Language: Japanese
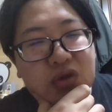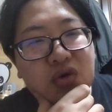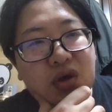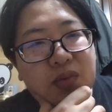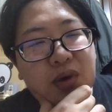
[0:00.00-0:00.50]

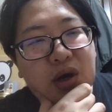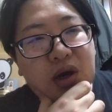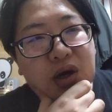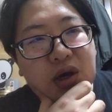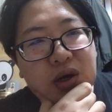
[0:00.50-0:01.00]
例え
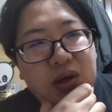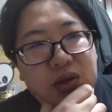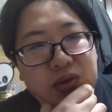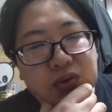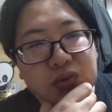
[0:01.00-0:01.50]
ば、
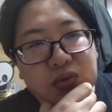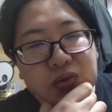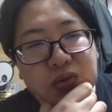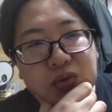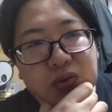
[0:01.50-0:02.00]
そ
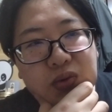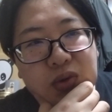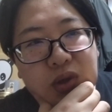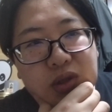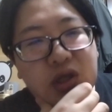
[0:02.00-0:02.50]
の、
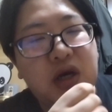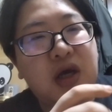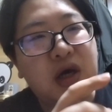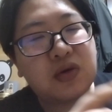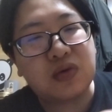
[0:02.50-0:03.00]

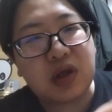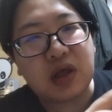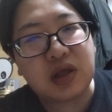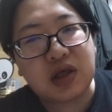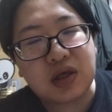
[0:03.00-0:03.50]
誰かの
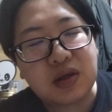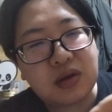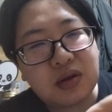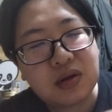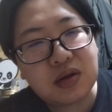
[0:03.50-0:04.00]
電気
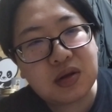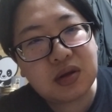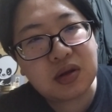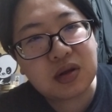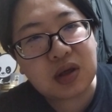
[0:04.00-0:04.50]

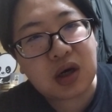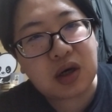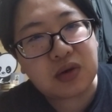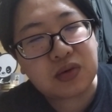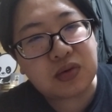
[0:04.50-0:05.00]

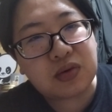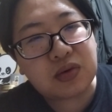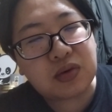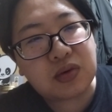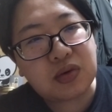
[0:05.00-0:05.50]
あの
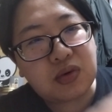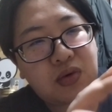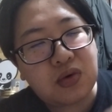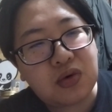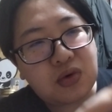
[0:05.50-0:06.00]

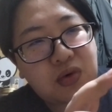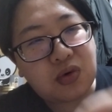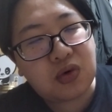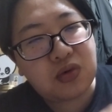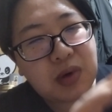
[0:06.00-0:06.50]
こ
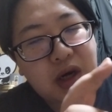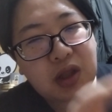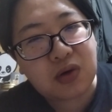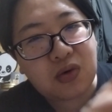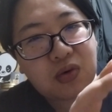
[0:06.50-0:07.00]
うこう生ま
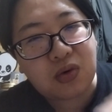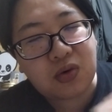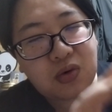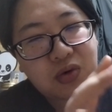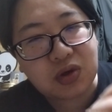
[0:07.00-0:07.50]
れてこう
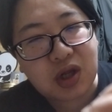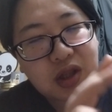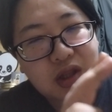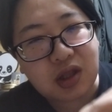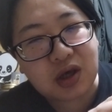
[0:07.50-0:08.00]
こうこう育っ
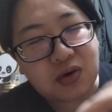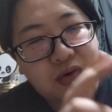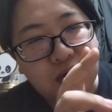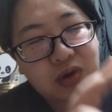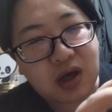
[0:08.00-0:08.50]
て
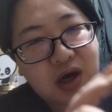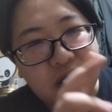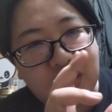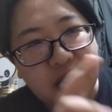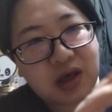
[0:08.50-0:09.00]
こうで
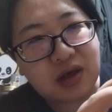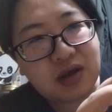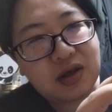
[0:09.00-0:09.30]
ああで